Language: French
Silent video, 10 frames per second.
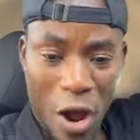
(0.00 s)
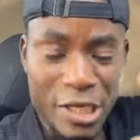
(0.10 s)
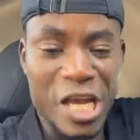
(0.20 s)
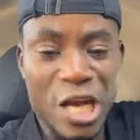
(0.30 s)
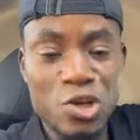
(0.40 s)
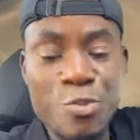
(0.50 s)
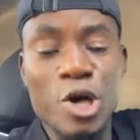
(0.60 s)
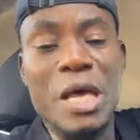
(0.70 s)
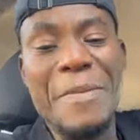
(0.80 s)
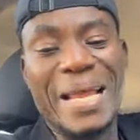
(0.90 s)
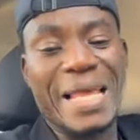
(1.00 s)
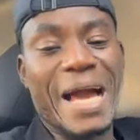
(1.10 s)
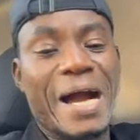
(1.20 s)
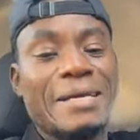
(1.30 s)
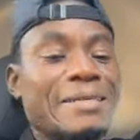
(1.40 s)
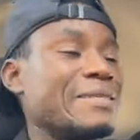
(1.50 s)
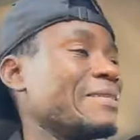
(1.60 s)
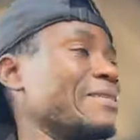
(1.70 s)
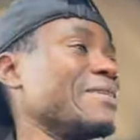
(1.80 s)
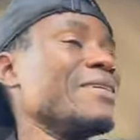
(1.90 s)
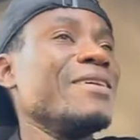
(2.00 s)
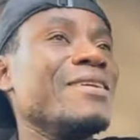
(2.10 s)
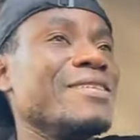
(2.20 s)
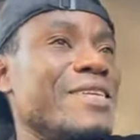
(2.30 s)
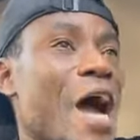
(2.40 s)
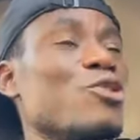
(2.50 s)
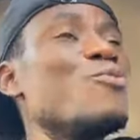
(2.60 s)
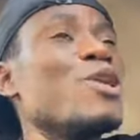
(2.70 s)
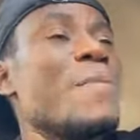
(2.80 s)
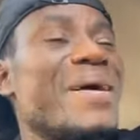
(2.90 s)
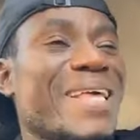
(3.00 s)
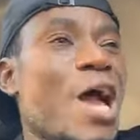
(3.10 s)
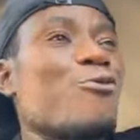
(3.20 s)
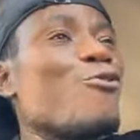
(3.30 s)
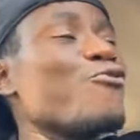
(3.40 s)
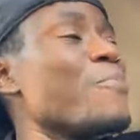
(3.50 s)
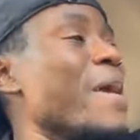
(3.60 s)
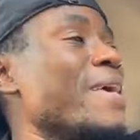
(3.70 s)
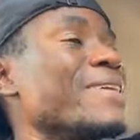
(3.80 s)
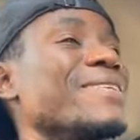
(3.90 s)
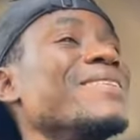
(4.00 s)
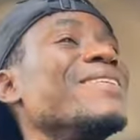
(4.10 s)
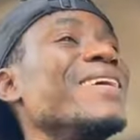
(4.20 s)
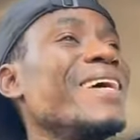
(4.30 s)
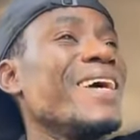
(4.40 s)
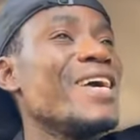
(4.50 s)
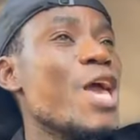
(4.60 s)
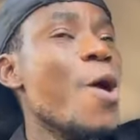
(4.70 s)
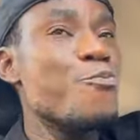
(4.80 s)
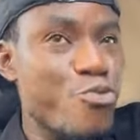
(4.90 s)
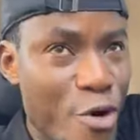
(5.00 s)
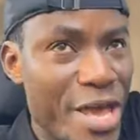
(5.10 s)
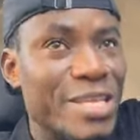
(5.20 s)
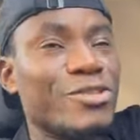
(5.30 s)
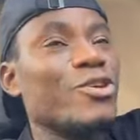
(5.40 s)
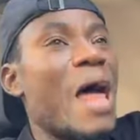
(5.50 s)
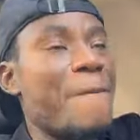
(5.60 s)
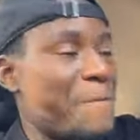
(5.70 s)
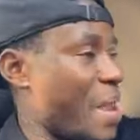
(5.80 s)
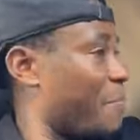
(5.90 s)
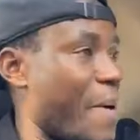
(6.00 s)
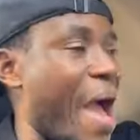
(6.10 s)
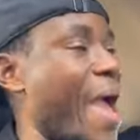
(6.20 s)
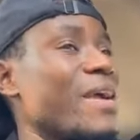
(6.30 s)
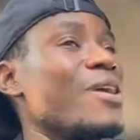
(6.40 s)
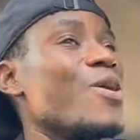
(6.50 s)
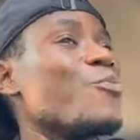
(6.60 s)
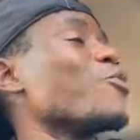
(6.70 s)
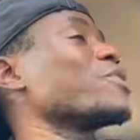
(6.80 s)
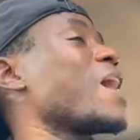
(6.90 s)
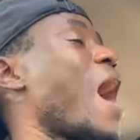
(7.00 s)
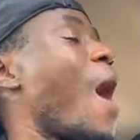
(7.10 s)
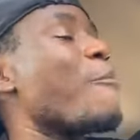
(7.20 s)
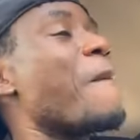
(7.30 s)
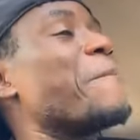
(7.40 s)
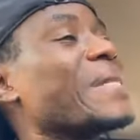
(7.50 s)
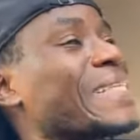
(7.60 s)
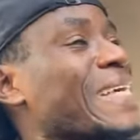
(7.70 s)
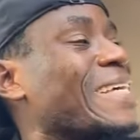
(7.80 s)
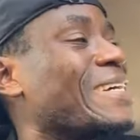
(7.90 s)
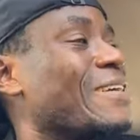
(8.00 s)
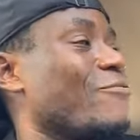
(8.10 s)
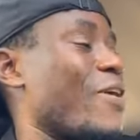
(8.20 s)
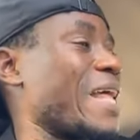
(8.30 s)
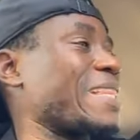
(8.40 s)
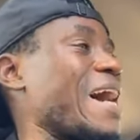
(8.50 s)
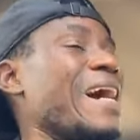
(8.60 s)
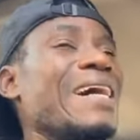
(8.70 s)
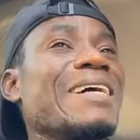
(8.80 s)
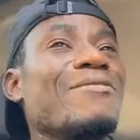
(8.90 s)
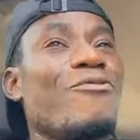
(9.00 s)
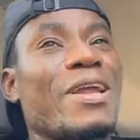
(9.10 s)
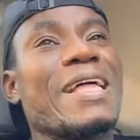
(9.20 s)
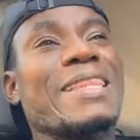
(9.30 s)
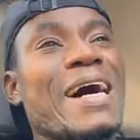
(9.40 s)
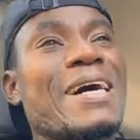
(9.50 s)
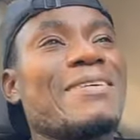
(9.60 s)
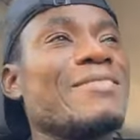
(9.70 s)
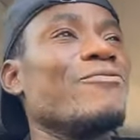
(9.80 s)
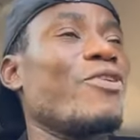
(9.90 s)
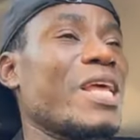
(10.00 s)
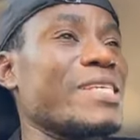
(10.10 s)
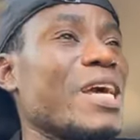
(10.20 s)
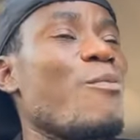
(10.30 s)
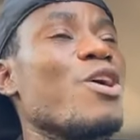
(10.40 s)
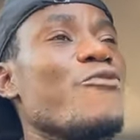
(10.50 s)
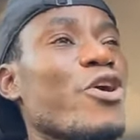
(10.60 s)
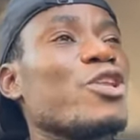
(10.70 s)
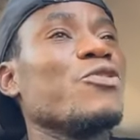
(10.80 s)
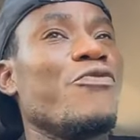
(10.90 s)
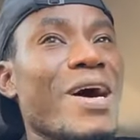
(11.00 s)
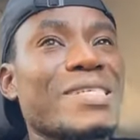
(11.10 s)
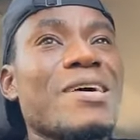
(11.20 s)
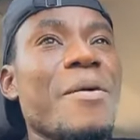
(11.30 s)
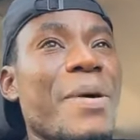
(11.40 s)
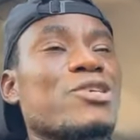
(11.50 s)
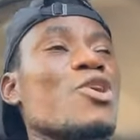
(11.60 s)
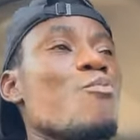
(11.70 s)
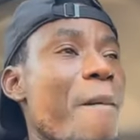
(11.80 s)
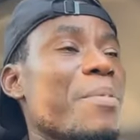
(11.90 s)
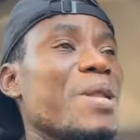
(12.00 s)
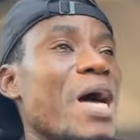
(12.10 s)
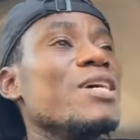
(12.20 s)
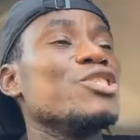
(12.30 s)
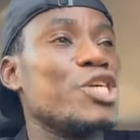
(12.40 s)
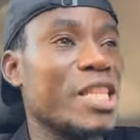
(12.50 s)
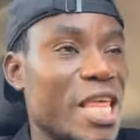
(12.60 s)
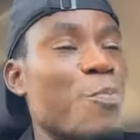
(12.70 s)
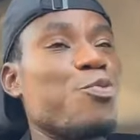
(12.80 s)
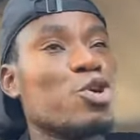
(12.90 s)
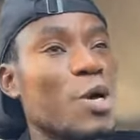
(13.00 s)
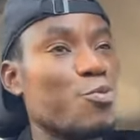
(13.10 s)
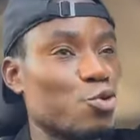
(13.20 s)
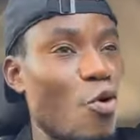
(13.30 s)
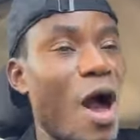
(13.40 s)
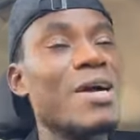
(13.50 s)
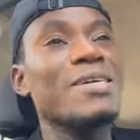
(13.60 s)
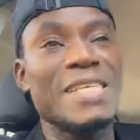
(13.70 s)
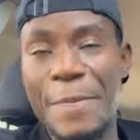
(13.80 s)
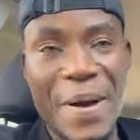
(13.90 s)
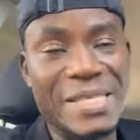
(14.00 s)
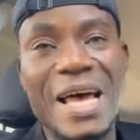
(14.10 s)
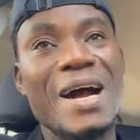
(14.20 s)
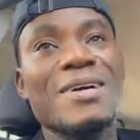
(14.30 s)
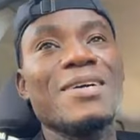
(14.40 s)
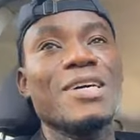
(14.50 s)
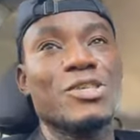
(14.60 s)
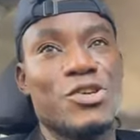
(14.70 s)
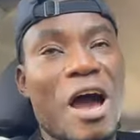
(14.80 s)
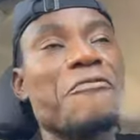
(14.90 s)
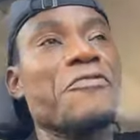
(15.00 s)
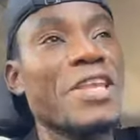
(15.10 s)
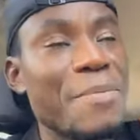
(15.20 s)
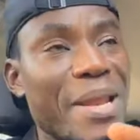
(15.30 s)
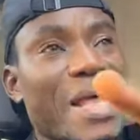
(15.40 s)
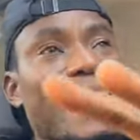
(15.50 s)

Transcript: Toi, tu as un numéro de manager. Tu as un numéro de manager confirmé. Et puis, tu l'appelles pas hein, pour dire, à ah, mon petit, voilà tant, voilà tant, voilà ce que moi je veux que tu fasses parce que moi-même là, j'ai tel projet pour toi. C'est pas ça. Tu as fini